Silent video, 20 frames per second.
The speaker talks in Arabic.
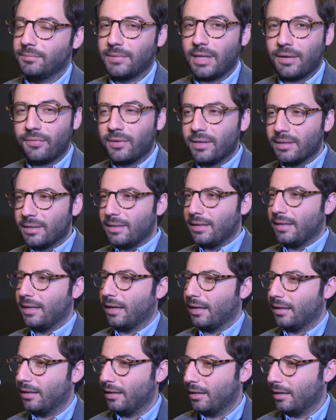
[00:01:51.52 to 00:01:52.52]
ديفينتلي
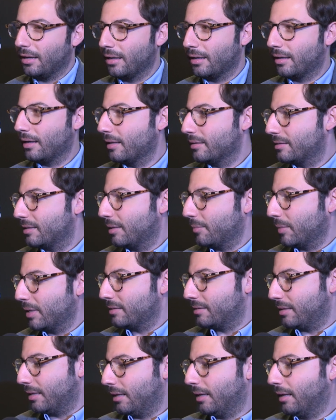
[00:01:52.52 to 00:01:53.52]
يعني جراند
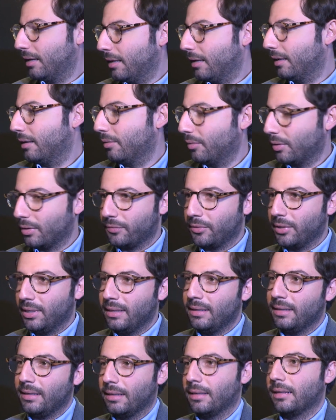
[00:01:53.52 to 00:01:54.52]
سينماز هي ون اوف ذا
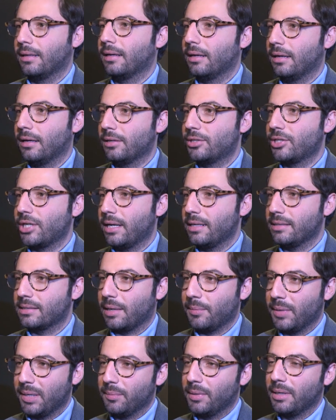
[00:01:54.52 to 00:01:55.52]
ليدنج تشينز
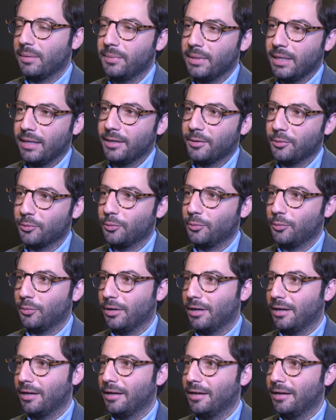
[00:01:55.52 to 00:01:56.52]
كمان بلبنان و
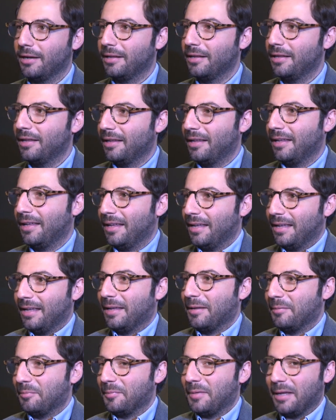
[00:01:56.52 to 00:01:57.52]
uh,
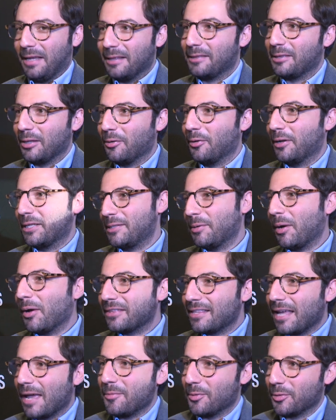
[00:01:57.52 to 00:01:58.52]
قلت لهم اتس
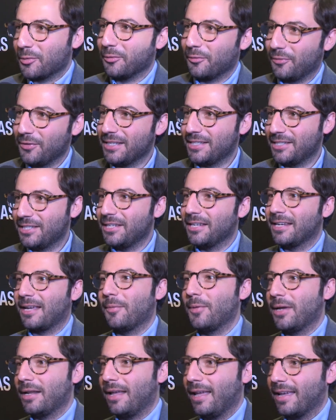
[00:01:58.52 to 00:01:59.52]
اوت تايم يكون في شيء
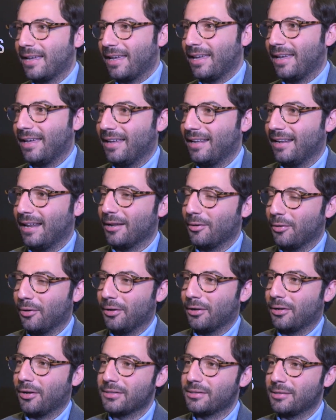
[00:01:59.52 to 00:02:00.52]
كمان هيك
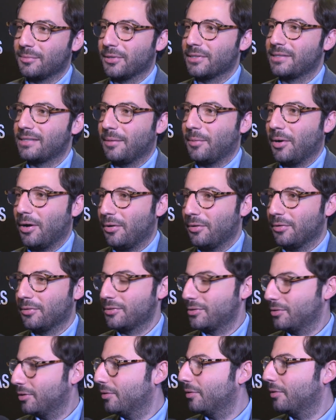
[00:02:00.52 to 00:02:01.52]
لللويال كاستمرز تبعهم
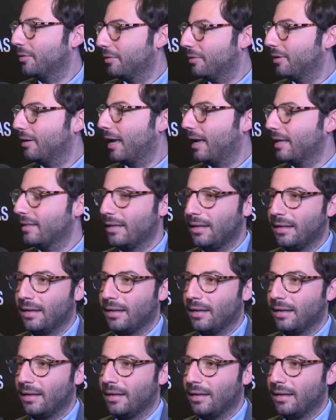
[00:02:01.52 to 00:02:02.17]
سو هيدي